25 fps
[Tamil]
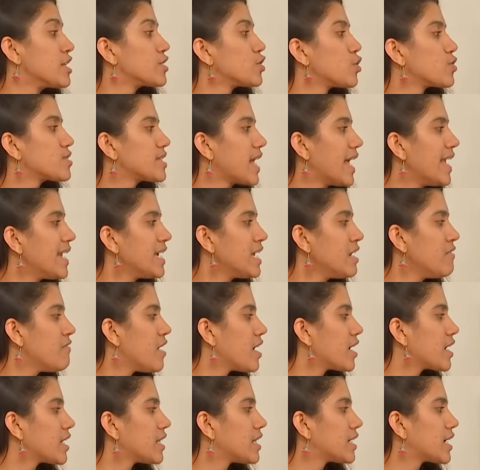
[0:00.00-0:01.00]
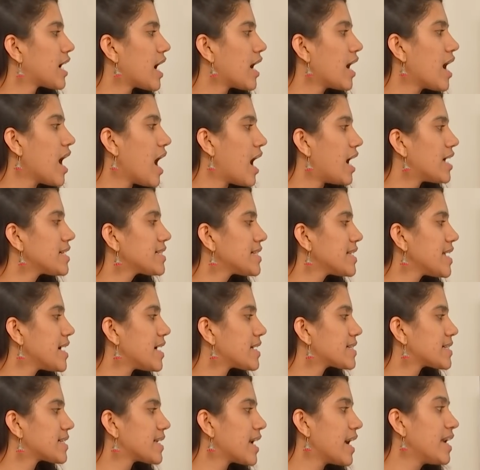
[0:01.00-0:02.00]
ஸோ சைக்கிள் வாங்குறதுக்காக ஆசை
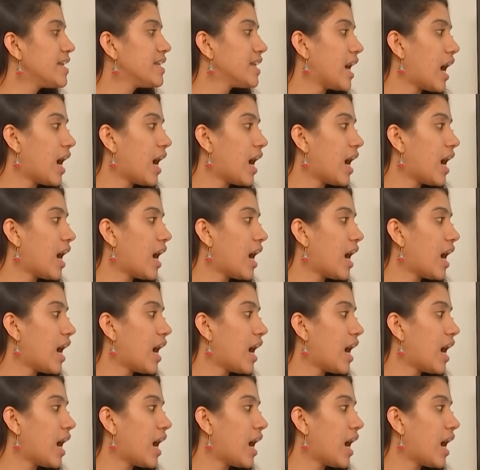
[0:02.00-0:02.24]
ஆசையாய்